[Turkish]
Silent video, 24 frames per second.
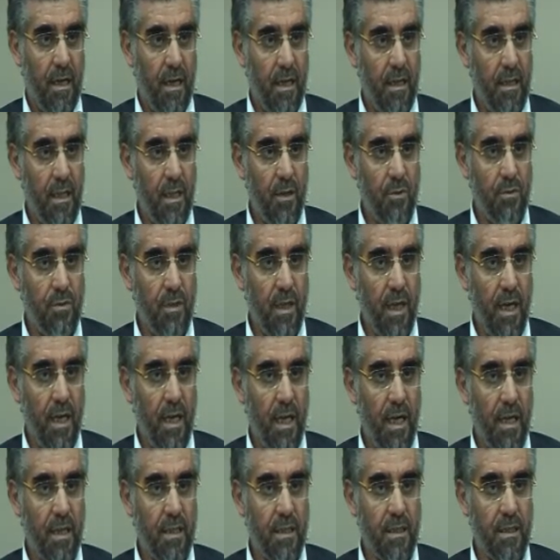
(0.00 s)
Allahü
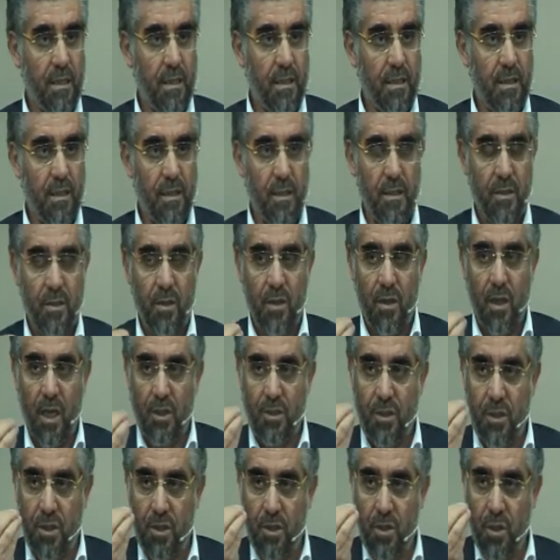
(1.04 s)
Teala'nın
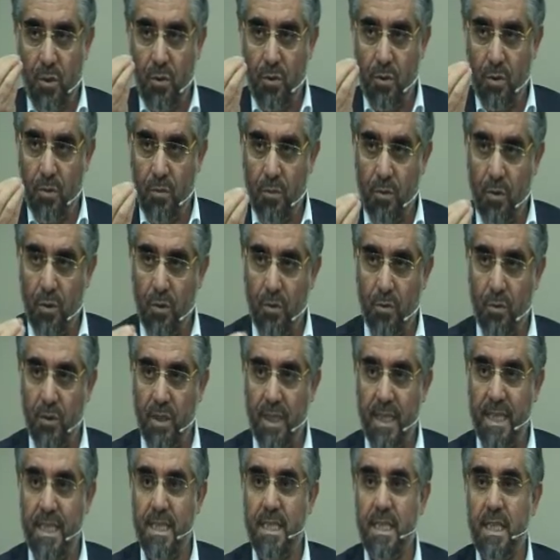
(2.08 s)
açıkça hüküm koyduğun,
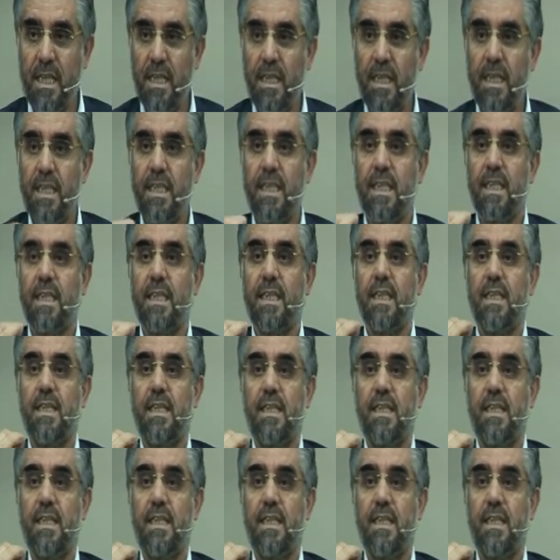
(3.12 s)
insanları